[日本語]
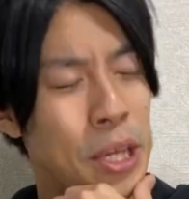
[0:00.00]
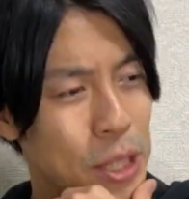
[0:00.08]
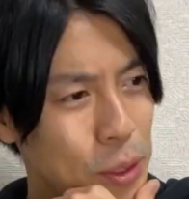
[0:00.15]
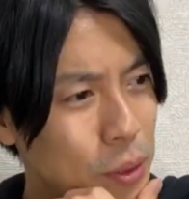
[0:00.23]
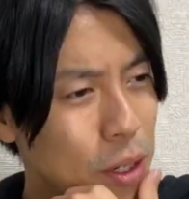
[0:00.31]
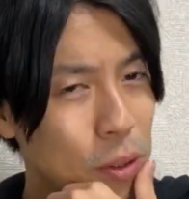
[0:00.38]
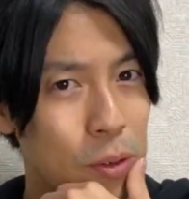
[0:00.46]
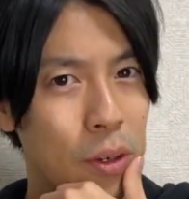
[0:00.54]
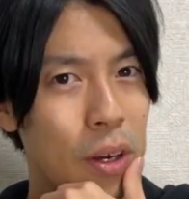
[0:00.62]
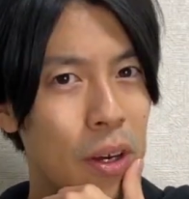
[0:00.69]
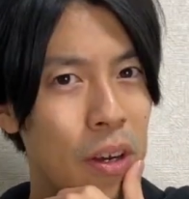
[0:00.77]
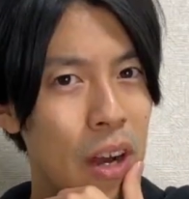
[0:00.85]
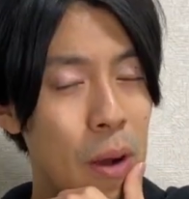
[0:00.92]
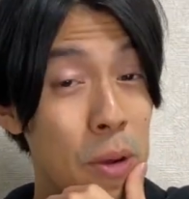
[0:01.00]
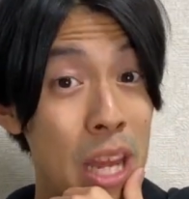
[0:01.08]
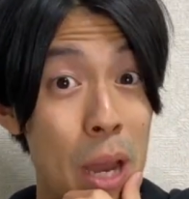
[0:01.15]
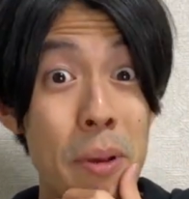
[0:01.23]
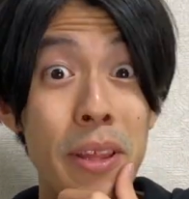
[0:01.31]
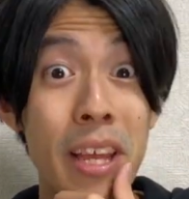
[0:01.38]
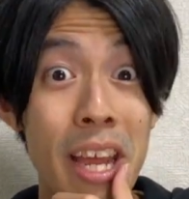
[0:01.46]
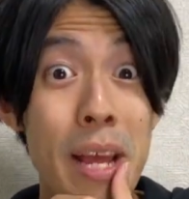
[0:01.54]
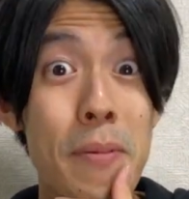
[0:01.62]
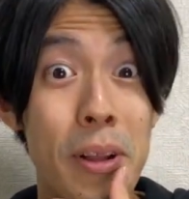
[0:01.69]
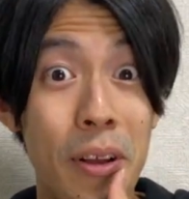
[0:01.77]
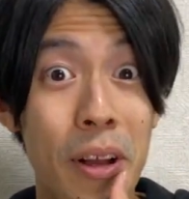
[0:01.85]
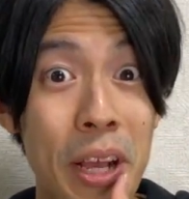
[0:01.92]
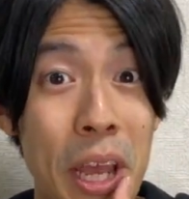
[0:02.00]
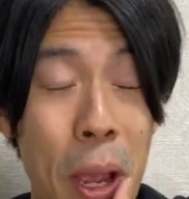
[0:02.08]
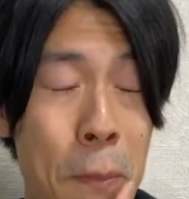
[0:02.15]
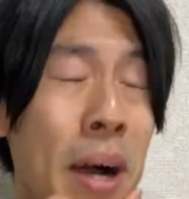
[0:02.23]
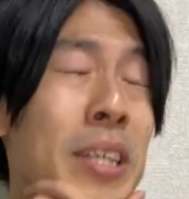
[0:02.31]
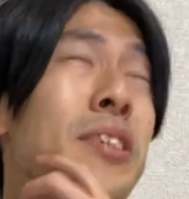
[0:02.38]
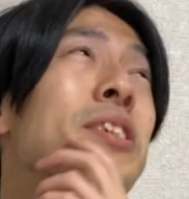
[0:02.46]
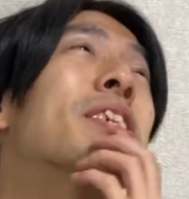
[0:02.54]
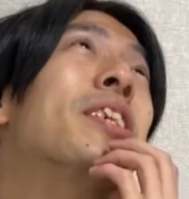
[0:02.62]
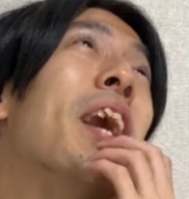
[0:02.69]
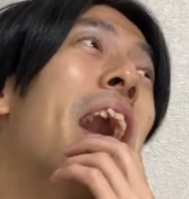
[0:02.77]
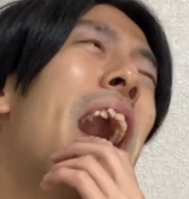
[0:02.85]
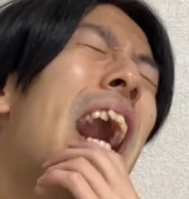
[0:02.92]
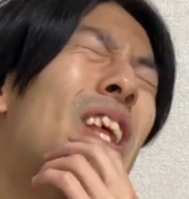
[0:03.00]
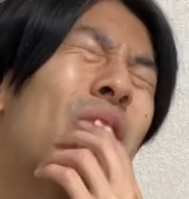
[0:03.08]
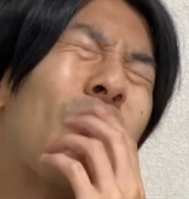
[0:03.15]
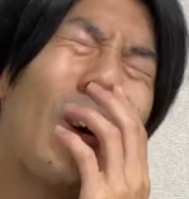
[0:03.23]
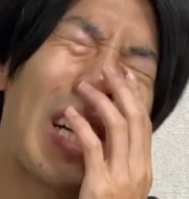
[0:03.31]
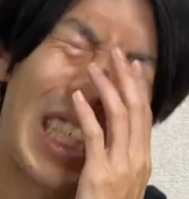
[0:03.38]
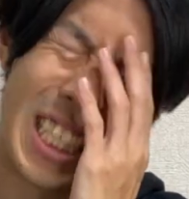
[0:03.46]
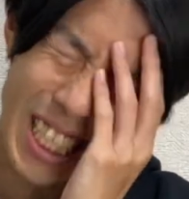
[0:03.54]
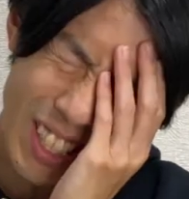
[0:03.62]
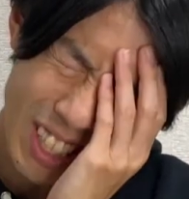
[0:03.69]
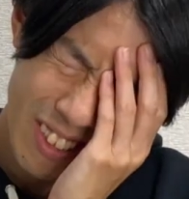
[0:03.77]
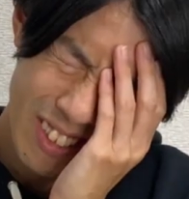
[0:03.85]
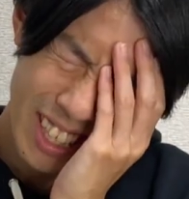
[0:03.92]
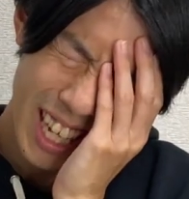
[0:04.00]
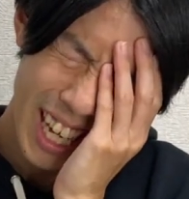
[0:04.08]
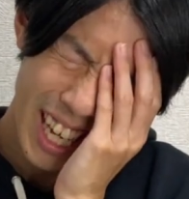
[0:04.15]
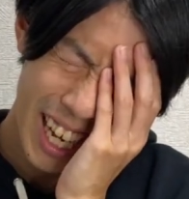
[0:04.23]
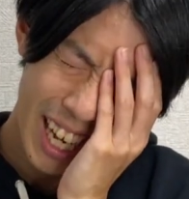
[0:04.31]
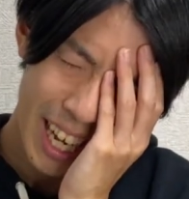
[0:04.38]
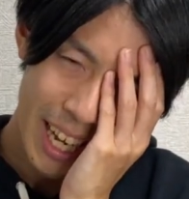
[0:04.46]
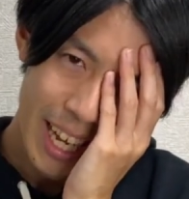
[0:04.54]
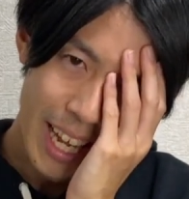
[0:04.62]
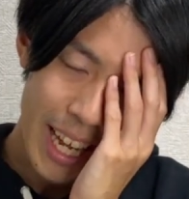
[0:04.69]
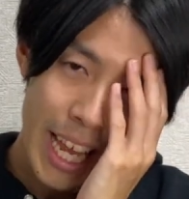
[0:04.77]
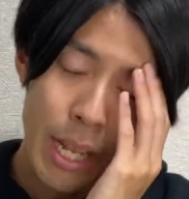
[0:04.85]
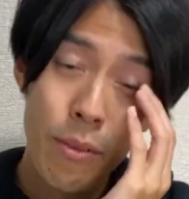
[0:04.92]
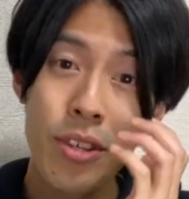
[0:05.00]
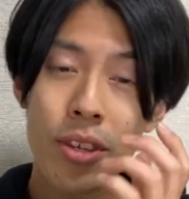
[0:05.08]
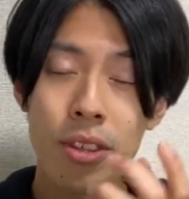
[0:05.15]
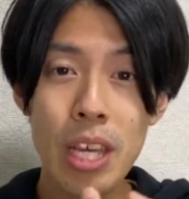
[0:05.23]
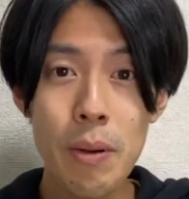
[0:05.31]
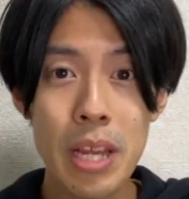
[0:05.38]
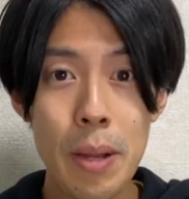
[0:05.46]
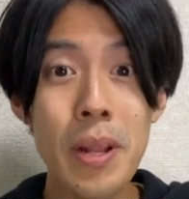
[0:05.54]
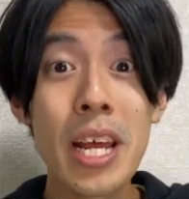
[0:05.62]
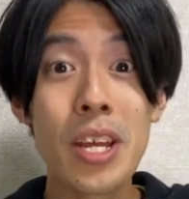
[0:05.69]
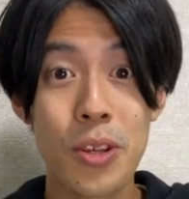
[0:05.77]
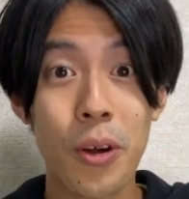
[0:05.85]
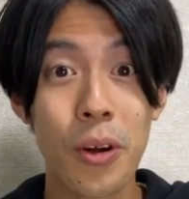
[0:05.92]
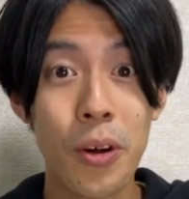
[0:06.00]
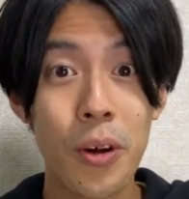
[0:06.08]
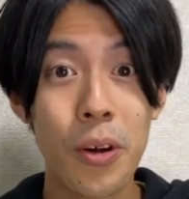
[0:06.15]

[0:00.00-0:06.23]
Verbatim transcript: そっかそっか。あ、もうやめたいレベル。マジか。そっか、しんどいもんな。え、でも実際はやめないでしょ。